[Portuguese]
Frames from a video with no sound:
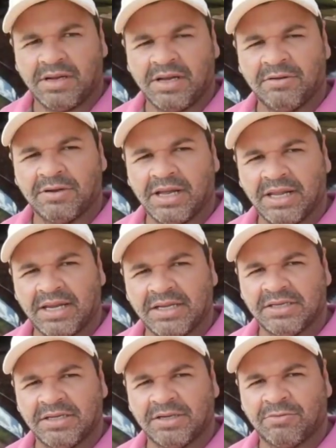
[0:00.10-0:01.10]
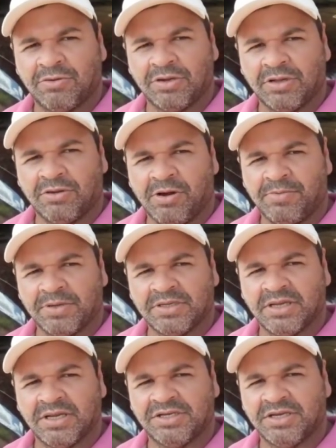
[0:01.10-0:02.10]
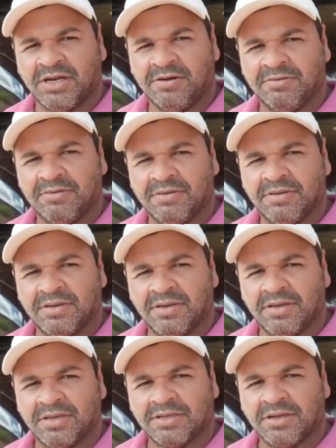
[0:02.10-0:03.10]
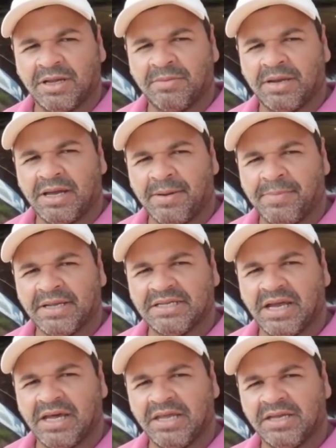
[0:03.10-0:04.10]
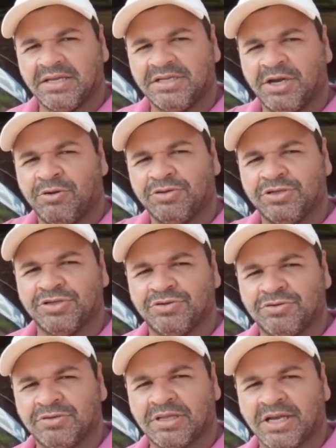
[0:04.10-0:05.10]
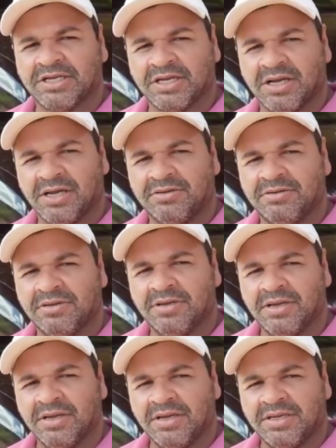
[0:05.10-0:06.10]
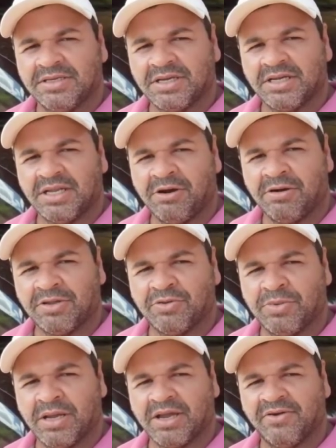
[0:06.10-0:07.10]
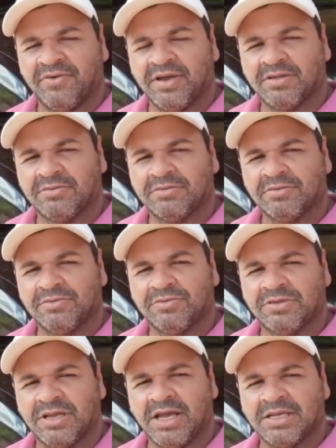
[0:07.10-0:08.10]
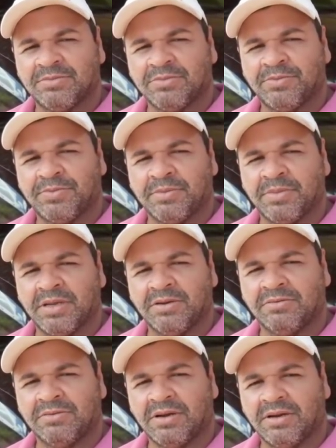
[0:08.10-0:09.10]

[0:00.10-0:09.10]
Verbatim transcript: Alô, galera de Curianópolis e região. Só lembrando a rapaziada aí que dia 8 de junho está chegando. Chegando a hora do mega evento, o 11º